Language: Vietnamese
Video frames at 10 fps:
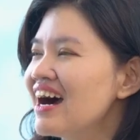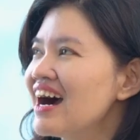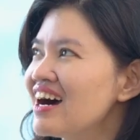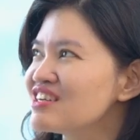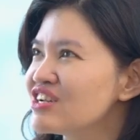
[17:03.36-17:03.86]

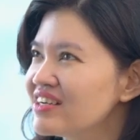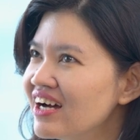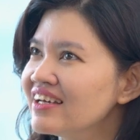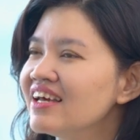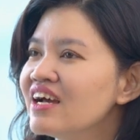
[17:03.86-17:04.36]
À, Trình
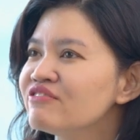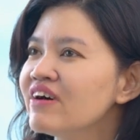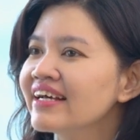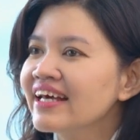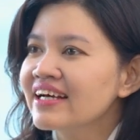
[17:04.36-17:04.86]
ơi,
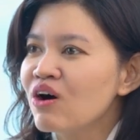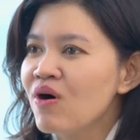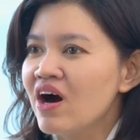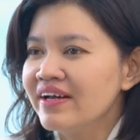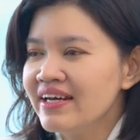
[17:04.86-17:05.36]
với cái câu
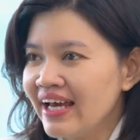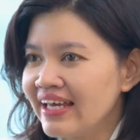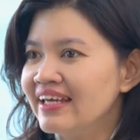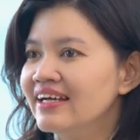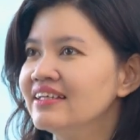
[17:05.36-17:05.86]
hỏi
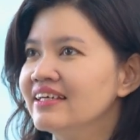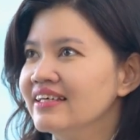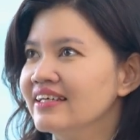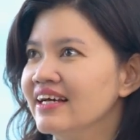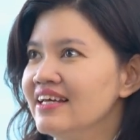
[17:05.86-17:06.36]
này thì
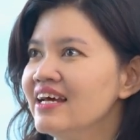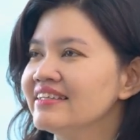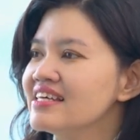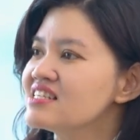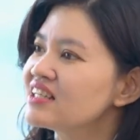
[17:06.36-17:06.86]
chị nghĩ là
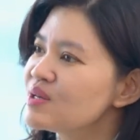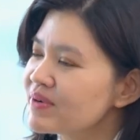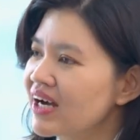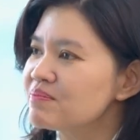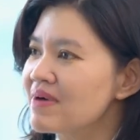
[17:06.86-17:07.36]
chị sẽ tiếp cận